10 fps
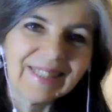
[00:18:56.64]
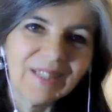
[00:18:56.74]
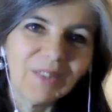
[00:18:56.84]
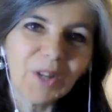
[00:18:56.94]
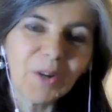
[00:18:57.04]

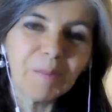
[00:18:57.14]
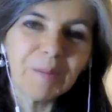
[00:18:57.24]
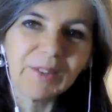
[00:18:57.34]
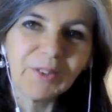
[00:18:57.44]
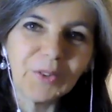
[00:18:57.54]
lo que
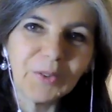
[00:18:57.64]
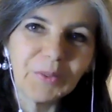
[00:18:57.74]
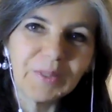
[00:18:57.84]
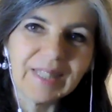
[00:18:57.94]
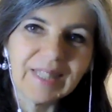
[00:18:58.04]
comparto con
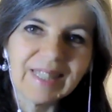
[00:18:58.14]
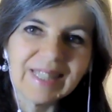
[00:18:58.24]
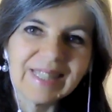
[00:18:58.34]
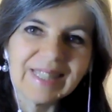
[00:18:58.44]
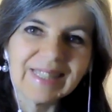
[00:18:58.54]

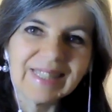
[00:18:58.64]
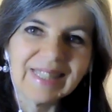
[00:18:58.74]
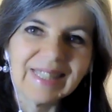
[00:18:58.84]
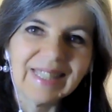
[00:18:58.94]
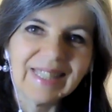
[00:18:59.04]
ustedes.
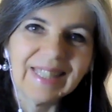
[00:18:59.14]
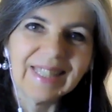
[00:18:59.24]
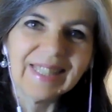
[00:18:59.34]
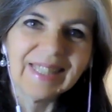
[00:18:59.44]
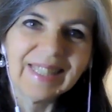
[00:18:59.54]

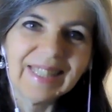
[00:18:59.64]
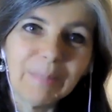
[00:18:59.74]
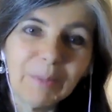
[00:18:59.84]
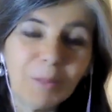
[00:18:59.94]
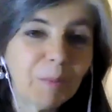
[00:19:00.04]

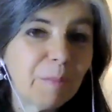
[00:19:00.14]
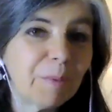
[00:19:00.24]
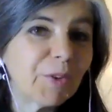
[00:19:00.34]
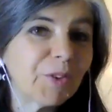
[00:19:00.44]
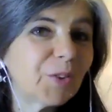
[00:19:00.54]
Y bueno, muy
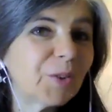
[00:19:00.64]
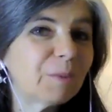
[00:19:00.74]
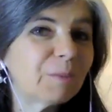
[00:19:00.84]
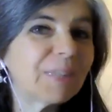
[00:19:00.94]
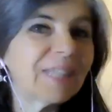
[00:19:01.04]

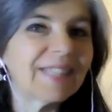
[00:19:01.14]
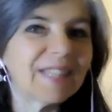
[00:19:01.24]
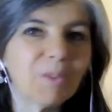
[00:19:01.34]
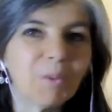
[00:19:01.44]
pronto voy a estar